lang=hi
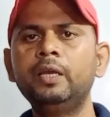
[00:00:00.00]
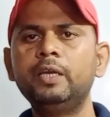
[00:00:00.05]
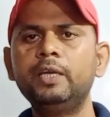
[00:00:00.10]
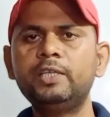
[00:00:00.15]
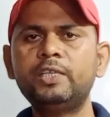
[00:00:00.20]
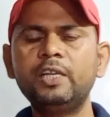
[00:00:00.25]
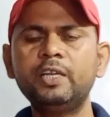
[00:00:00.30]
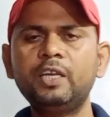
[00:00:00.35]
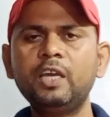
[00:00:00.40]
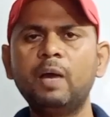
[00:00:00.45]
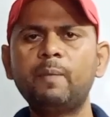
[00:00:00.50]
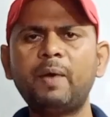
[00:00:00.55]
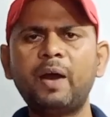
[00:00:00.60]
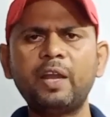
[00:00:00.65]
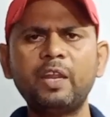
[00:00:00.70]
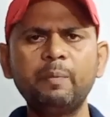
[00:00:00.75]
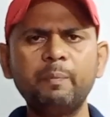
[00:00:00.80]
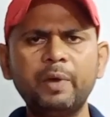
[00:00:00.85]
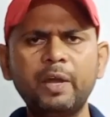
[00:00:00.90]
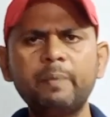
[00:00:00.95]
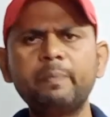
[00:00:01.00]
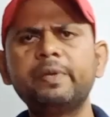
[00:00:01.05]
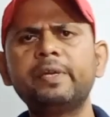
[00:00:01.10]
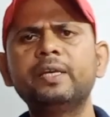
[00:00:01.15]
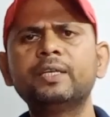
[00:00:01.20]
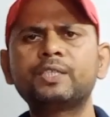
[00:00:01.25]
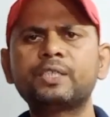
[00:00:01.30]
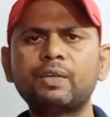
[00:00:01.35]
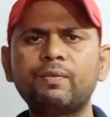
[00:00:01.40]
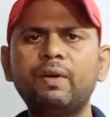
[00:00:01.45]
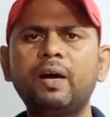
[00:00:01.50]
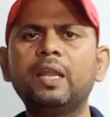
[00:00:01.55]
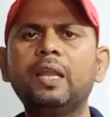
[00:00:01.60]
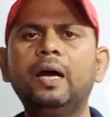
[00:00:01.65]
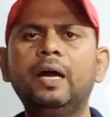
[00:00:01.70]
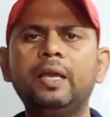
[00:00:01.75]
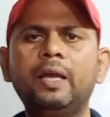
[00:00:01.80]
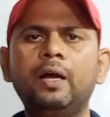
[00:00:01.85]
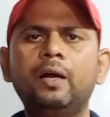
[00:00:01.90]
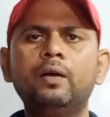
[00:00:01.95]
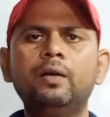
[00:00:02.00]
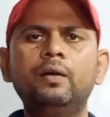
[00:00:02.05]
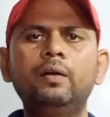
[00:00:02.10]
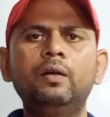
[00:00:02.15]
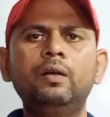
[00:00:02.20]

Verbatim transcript: इसलिए कि हमारे मन में यह सवाल आया